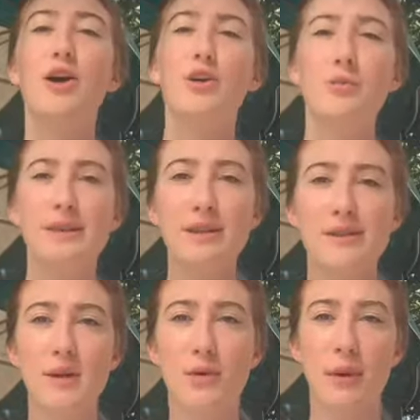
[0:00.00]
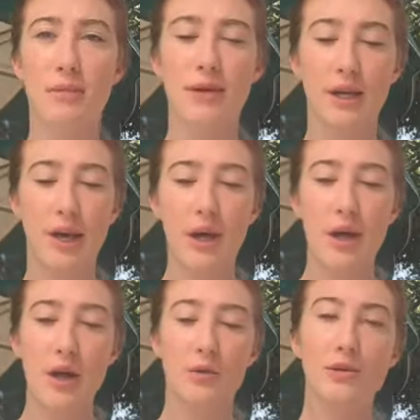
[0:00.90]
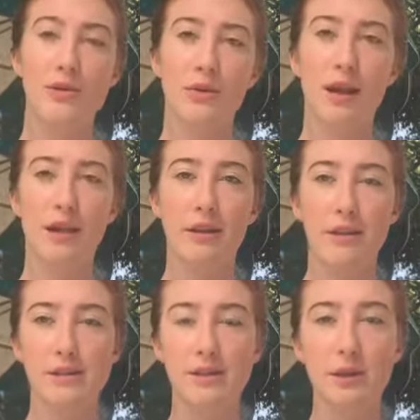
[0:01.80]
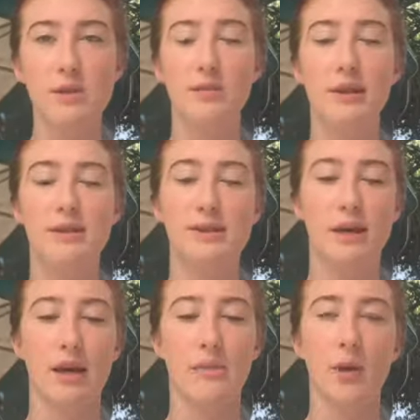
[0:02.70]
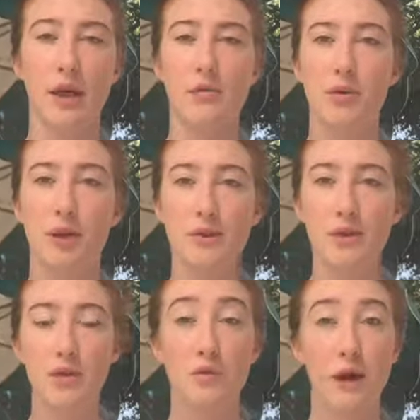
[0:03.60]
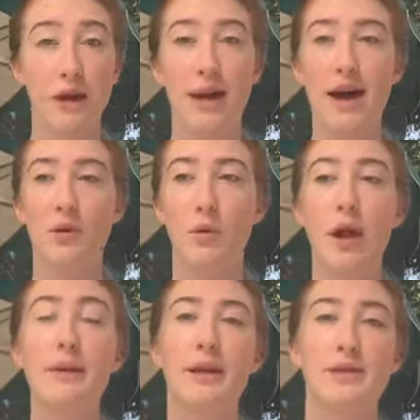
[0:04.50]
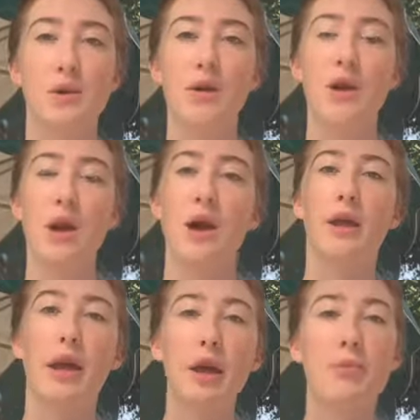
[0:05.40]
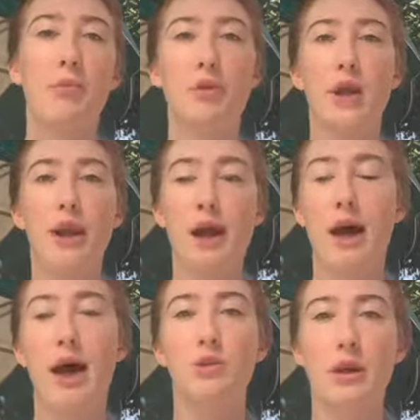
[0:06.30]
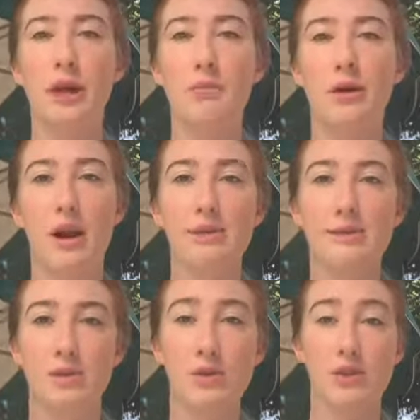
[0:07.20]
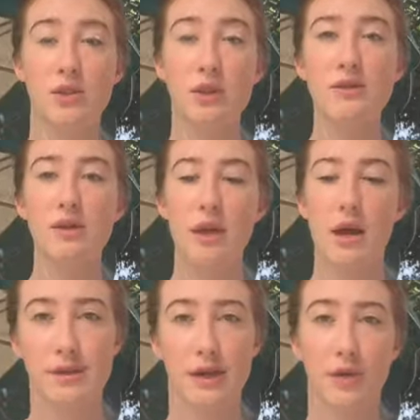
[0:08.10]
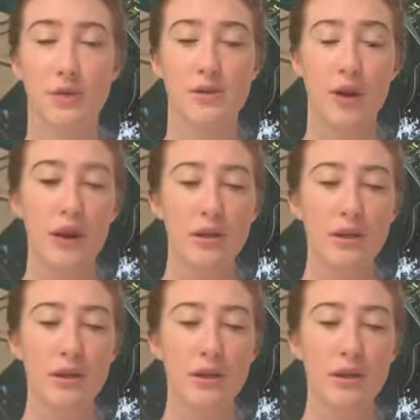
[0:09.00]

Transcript: Con base en esta problemática, nuestra finalidad de estas cinco semanas del bloque de programación fue crear una aplicación que podría ayudar a mejorar estas condiciones que acabo de mencionar.